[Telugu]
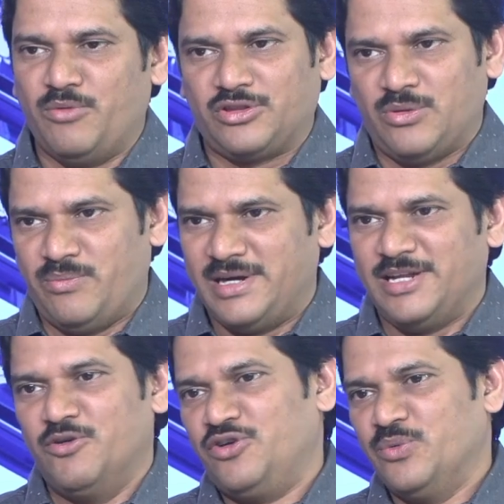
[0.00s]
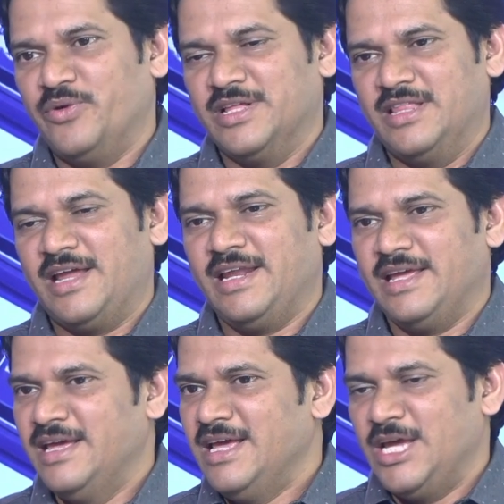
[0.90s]
మొత్తం మట్టి కొట్టుకుపోయిన దాన్ని
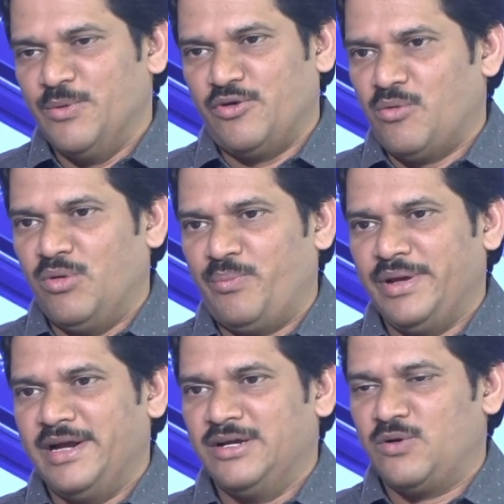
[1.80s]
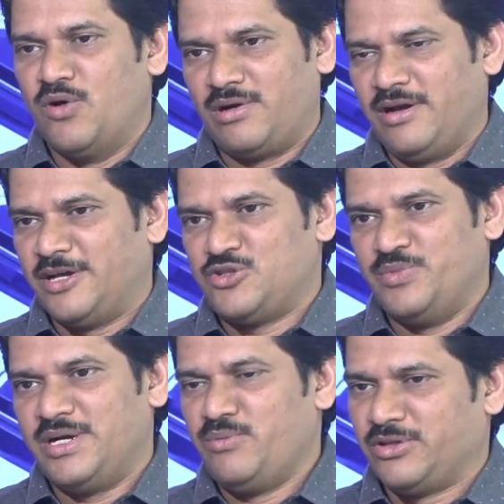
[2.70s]
ఇప్పుడు ముప్పై ఏడు కోట్లు ఖర్చు
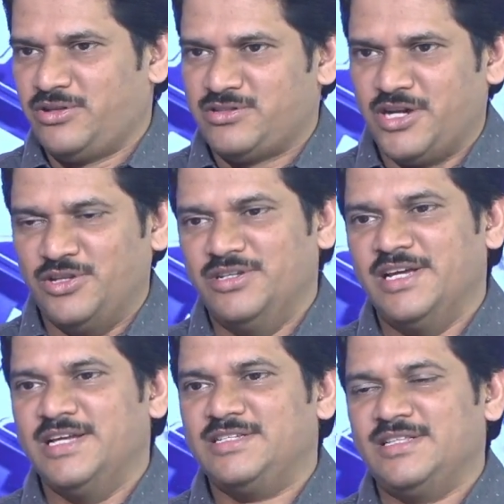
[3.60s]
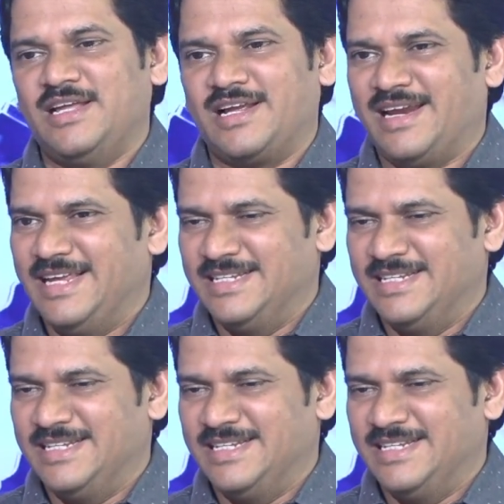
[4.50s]
పెట్టి మొత్తం చదును చేయించి దాన్ని క్లీన్